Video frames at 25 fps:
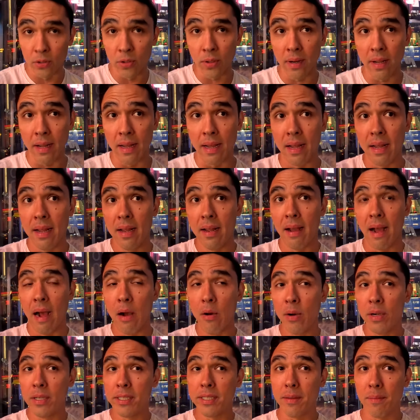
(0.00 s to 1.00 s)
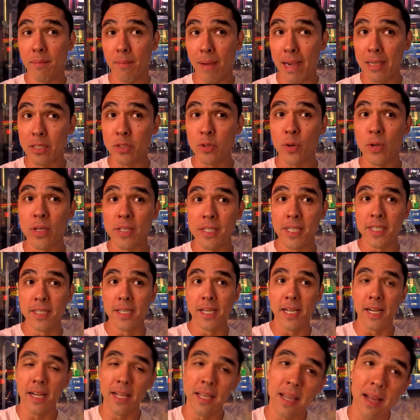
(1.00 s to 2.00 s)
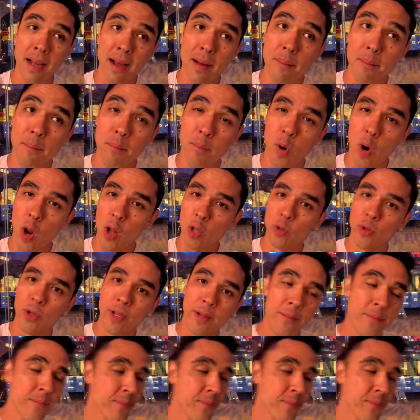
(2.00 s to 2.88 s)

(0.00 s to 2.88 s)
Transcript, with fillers: tô na rua mais conhecida ainda que é a Broadway.